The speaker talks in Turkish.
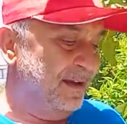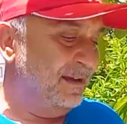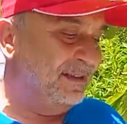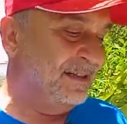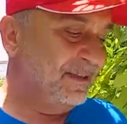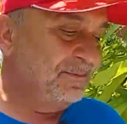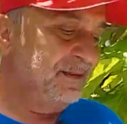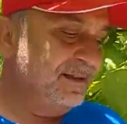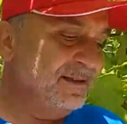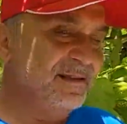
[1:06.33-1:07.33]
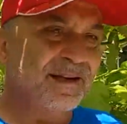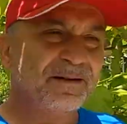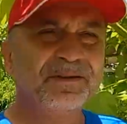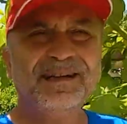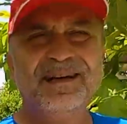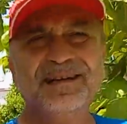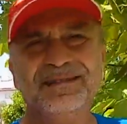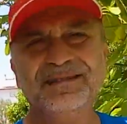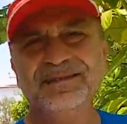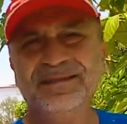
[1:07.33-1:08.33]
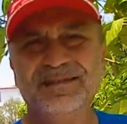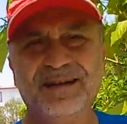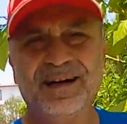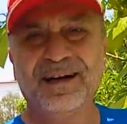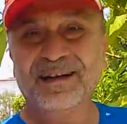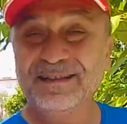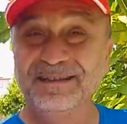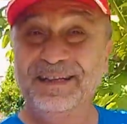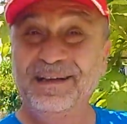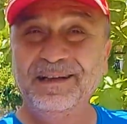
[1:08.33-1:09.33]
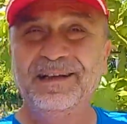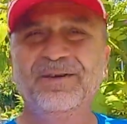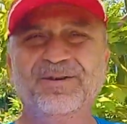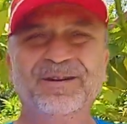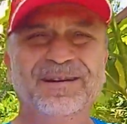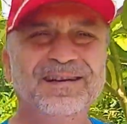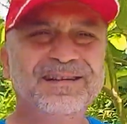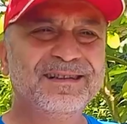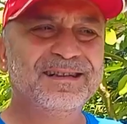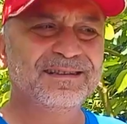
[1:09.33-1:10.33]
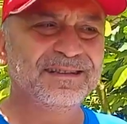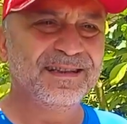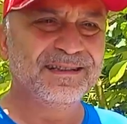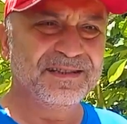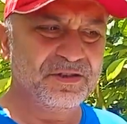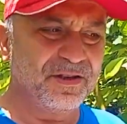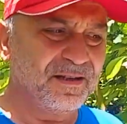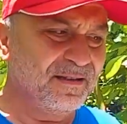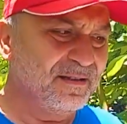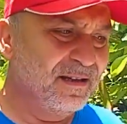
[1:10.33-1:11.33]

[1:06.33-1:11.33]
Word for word: e, diyebiliriz ama yarın Aydın ili olarak 40 derece